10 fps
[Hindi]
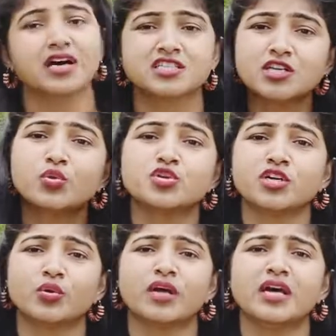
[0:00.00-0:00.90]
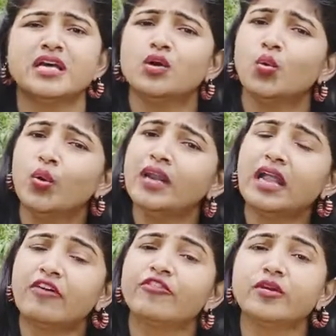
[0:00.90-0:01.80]
हंसी खुशी को ना उन
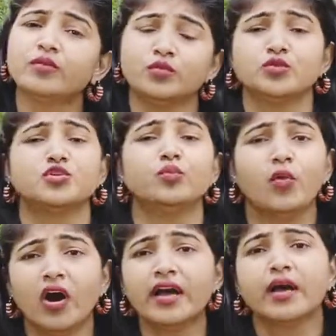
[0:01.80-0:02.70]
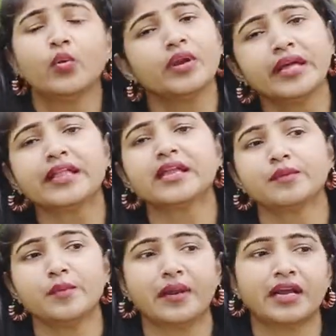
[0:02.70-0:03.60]
लाफिंग जो मोंग है उनकी तरह
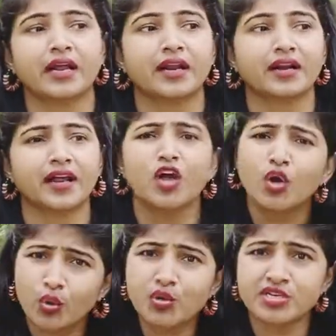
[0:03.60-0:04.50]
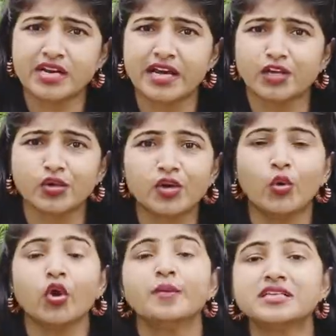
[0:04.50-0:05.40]
हमें बरकरार रखना है खुश रहना है क्योंकि
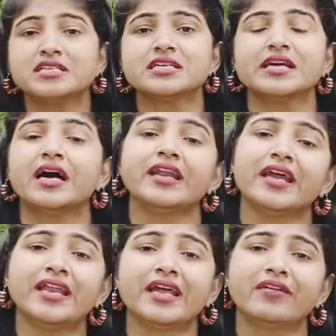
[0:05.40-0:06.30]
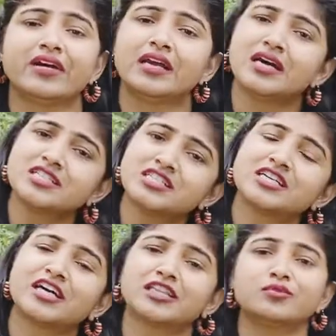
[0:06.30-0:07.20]
कोई भी चीज़ें यहाँ नहीं रहने वाली हर चीज़ें
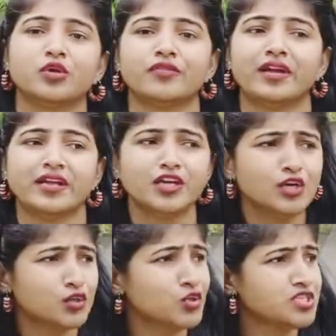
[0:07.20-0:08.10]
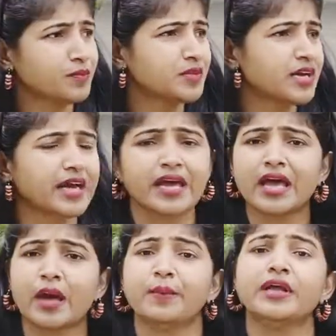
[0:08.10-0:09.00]
खत्म होने वाली है तो जब तक है
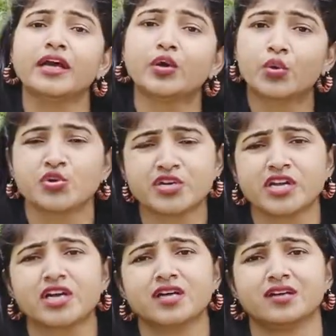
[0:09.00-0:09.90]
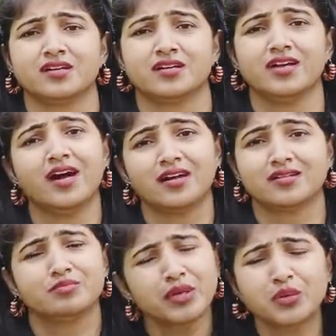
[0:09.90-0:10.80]
हैप्पी रहे खुश रहे यार
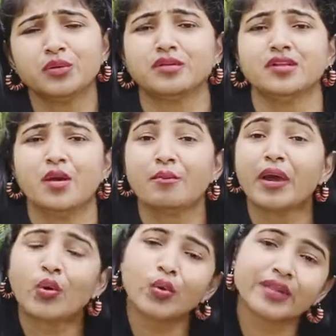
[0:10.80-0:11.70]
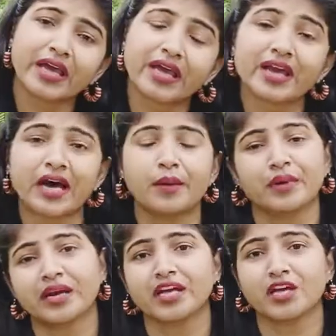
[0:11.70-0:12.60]
बिल्कुल मैं खुद यही काम
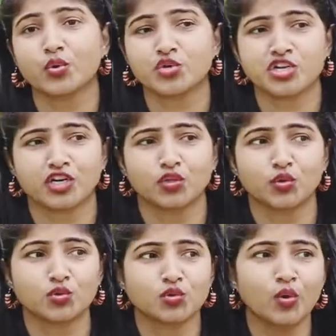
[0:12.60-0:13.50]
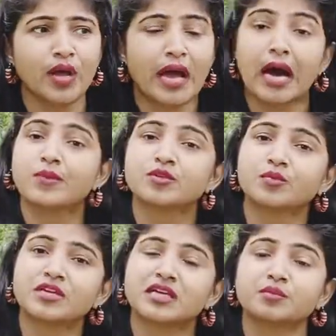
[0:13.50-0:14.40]
करने की कोशिश करती हूँ दोस्तों आप
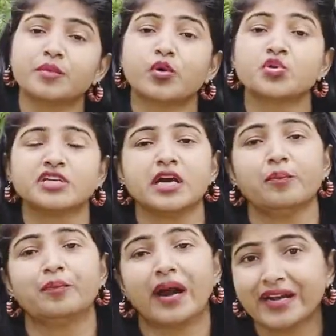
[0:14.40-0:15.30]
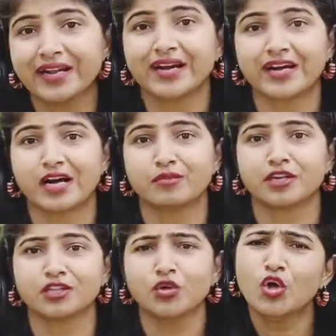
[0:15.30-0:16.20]
सबके साथ में खुशियाँ बांटने का काम
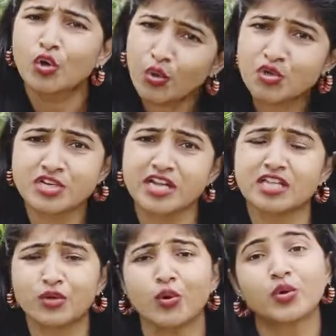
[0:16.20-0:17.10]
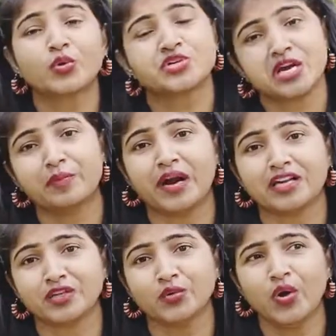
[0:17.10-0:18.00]
करती हूँ खुश रहती हूँ और खुशियाँ
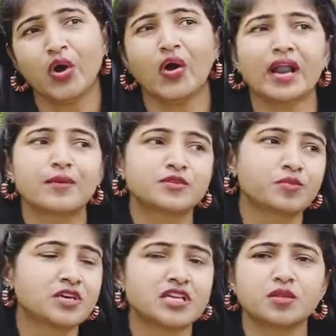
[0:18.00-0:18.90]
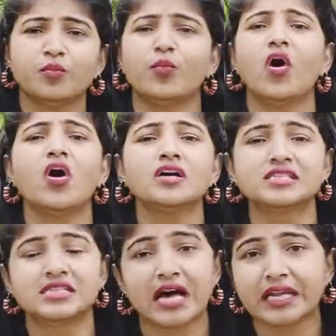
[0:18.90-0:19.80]
बांटती हूँ और आप सबके साथ में बहुत
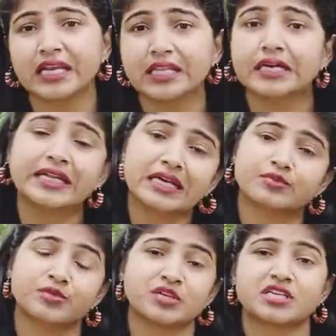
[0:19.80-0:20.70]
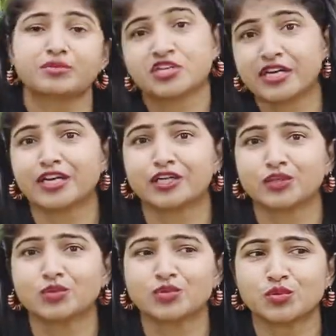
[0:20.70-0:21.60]
सारी लर्निंग आप सबके साथ में शेयर करती
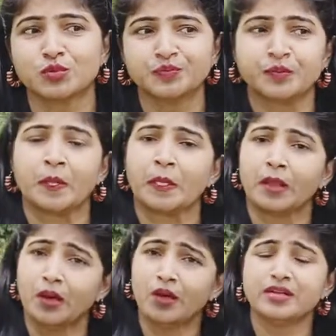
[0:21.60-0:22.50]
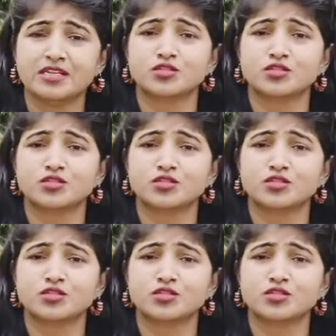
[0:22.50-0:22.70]
हूँ दोस्तों और ये